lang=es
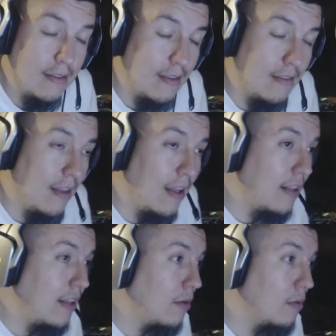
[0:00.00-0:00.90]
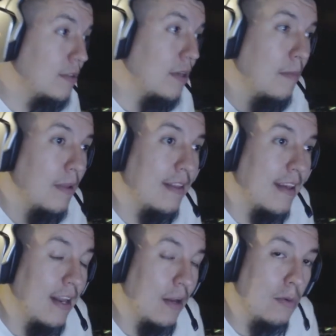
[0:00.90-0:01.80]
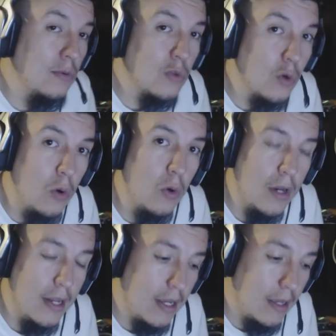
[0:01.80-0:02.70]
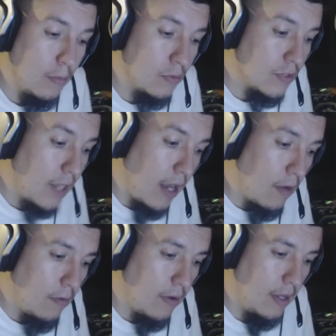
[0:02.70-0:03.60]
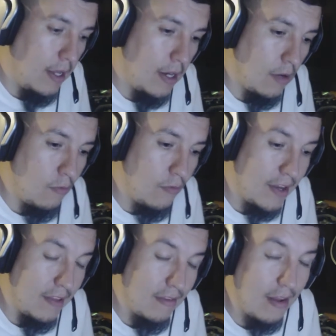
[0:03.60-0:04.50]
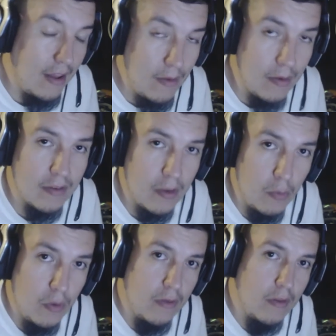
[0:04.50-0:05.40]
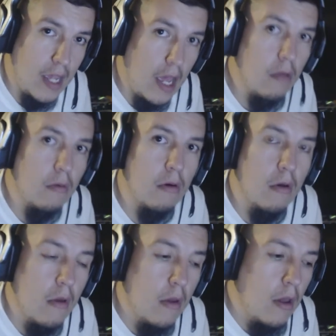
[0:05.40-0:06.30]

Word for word: Decían inclusivamente que el control, el que mostraron en la conferencia, iba a ser modificado.